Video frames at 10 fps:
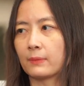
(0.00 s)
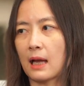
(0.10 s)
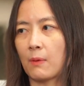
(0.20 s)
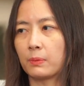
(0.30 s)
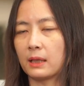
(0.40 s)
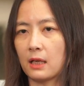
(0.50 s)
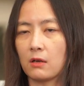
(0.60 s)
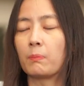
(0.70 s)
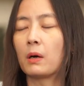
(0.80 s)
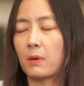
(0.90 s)
ตามเกณฑ์
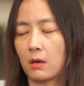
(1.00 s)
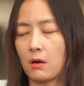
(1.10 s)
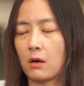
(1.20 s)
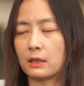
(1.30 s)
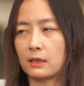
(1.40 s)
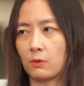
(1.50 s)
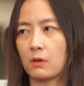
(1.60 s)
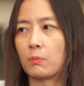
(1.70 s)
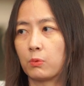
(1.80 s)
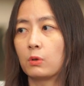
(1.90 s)
ของปปงในส่วน
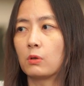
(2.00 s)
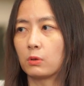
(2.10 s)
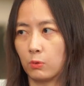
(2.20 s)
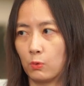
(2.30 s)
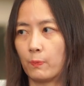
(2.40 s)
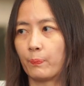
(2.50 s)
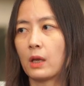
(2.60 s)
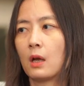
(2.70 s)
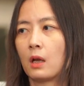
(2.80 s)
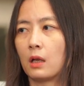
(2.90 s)
ของผู้ลงทุน
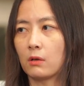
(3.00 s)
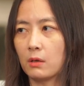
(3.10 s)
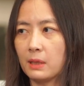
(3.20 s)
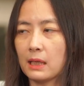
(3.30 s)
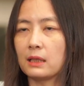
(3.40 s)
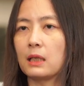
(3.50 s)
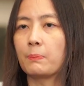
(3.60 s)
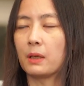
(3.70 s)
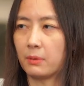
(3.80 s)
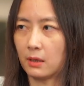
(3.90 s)
แล้วก็มีหน้าที่
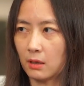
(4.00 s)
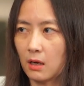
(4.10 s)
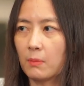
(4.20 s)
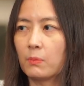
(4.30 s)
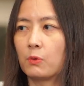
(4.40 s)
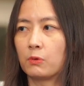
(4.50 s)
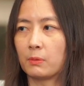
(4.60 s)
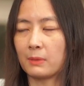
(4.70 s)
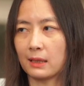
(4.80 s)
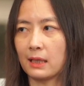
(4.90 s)
เปิดเผยข้อมูลร
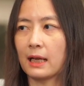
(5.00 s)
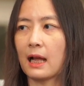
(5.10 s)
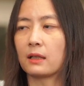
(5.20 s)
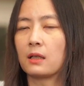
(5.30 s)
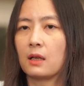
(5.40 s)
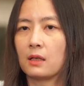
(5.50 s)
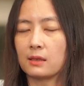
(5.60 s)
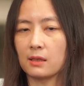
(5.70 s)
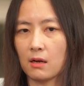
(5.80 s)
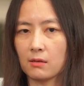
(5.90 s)
วมทั้งในการ
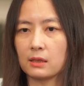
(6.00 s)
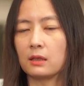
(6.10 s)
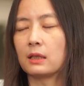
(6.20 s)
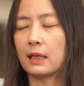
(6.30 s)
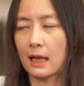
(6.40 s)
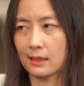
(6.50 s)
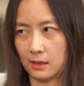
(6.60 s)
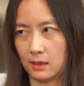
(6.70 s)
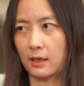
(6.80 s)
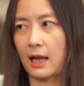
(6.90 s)
จองซื้อในการเส
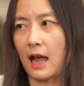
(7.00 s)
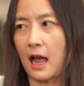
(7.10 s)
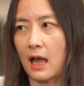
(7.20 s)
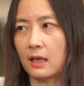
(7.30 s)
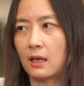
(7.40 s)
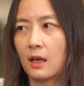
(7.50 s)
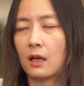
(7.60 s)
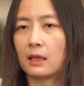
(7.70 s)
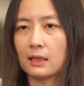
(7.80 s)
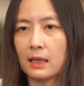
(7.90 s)
นอขาย
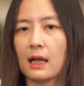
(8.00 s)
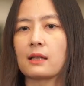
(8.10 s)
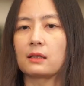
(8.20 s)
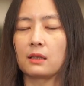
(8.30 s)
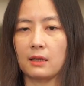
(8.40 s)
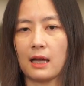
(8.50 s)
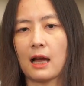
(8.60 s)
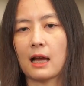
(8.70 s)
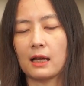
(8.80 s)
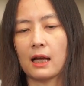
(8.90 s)
และในการเสนอ
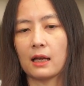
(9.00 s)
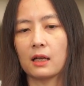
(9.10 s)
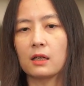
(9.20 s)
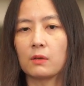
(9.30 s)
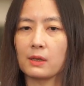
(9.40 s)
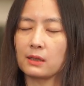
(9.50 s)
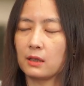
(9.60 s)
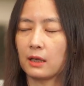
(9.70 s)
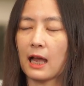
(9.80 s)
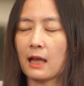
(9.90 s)
ขายอะค่ะ ถ้าเกิดว่าเสน
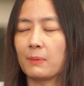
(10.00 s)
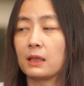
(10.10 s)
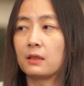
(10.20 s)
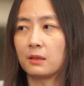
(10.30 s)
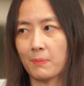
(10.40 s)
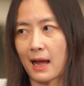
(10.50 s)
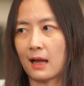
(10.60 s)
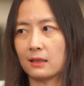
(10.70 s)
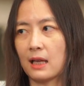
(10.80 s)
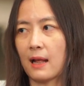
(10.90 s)
อขายเป็นเงินบา
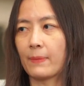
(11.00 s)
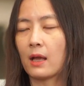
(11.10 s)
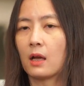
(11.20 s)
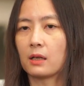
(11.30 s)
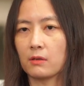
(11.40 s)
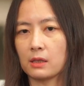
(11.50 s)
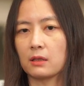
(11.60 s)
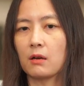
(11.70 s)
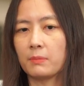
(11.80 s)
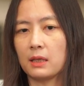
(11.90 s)
ทเนี่ย เราจะ
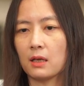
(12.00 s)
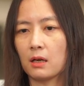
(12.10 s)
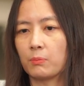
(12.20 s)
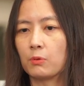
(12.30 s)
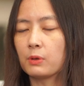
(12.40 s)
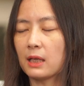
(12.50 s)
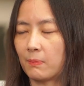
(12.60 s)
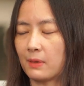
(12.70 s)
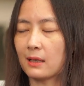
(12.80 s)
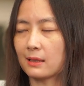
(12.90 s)
ต้องมีผู้เก็
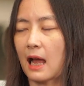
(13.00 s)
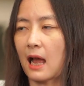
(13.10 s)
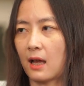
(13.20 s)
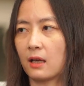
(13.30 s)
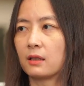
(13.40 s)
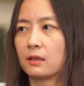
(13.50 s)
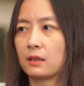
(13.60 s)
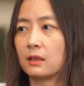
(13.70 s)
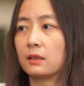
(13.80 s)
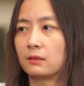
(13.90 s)
บรักษา
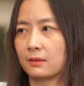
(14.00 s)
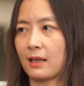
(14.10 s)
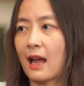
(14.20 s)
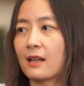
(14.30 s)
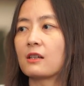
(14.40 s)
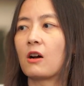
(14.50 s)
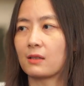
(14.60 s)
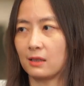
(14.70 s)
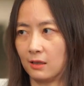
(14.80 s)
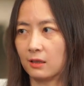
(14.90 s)
เงินค่าจอง
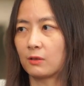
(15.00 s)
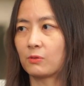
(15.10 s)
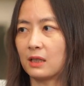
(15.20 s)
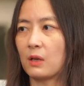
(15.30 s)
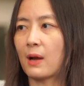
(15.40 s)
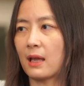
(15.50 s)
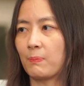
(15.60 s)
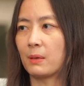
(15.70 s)
ซื้อตรงนี้ไว้ เป็